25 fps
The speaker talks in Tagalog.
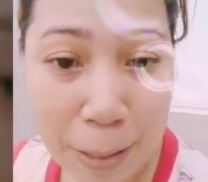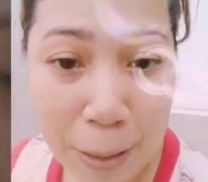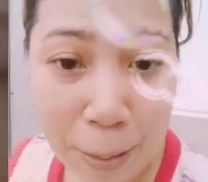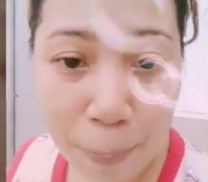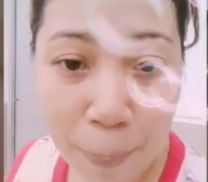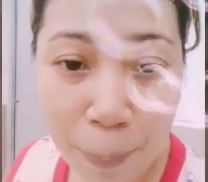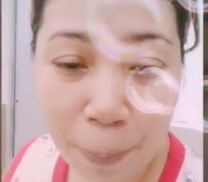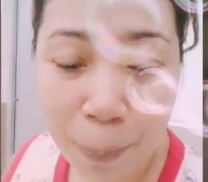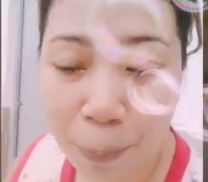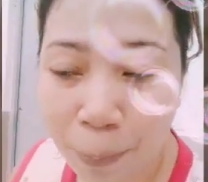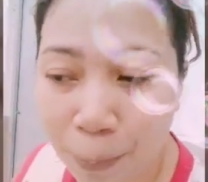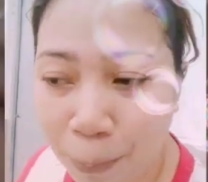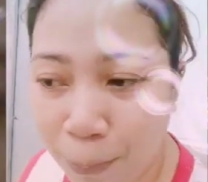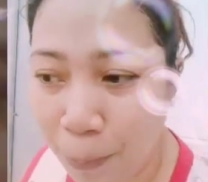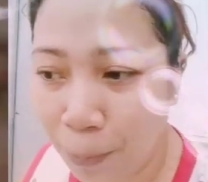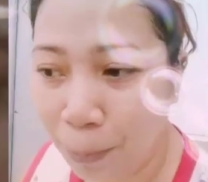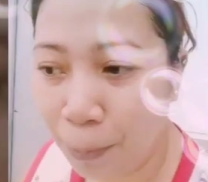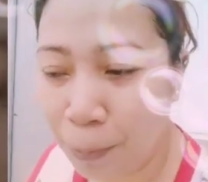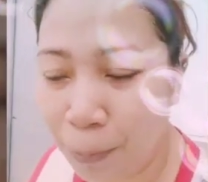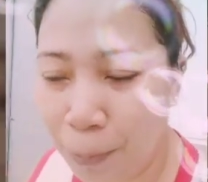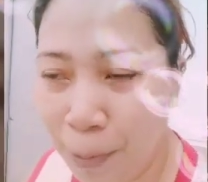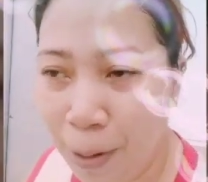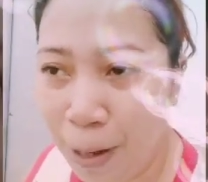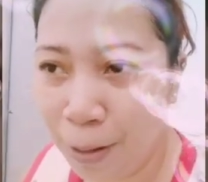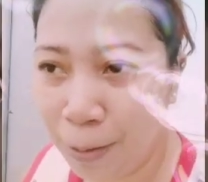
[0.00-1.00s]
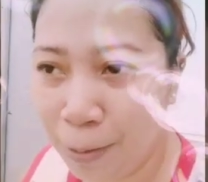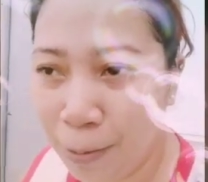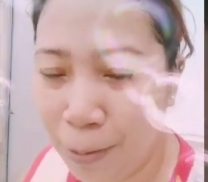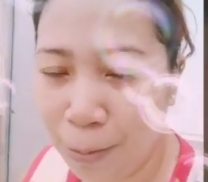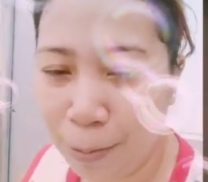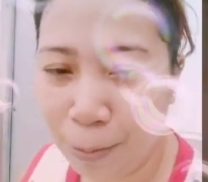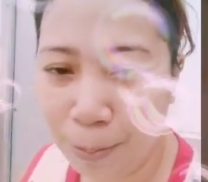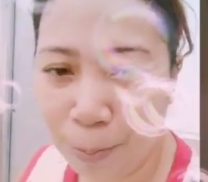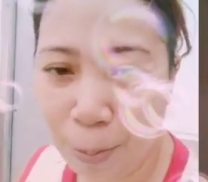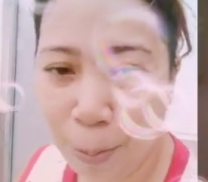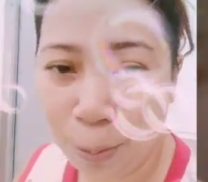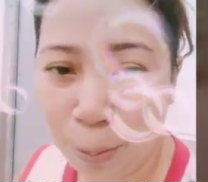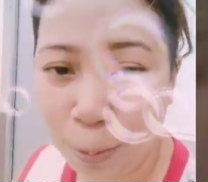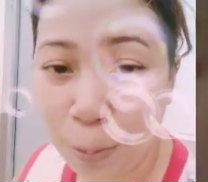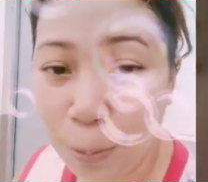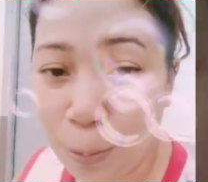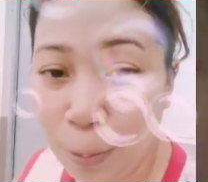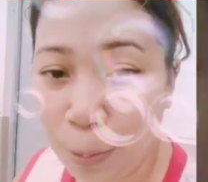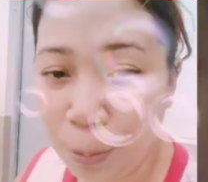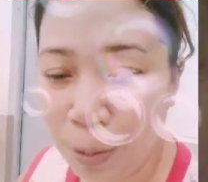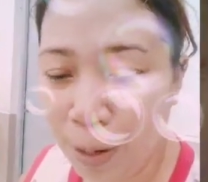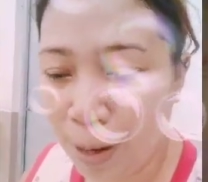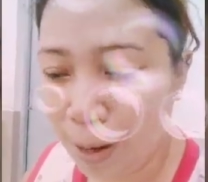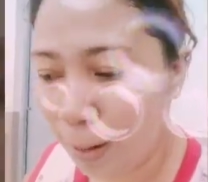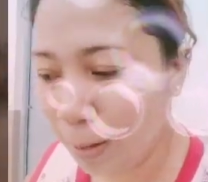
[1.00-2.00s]
kasi puro, ano, puro
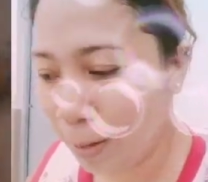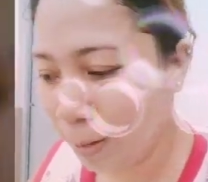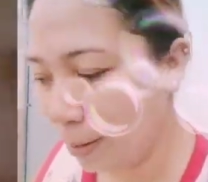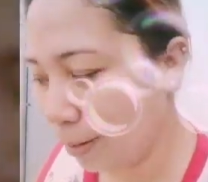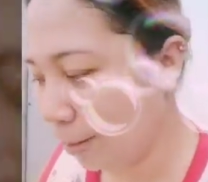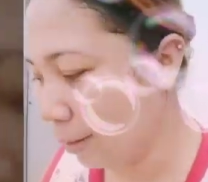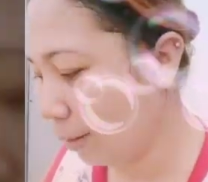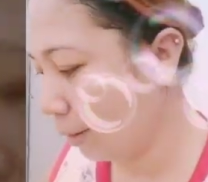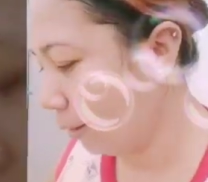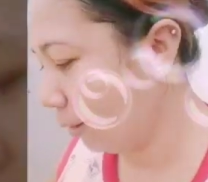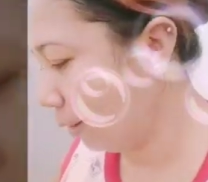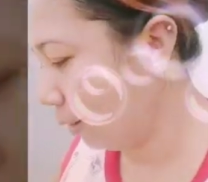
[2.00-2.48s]
gulay.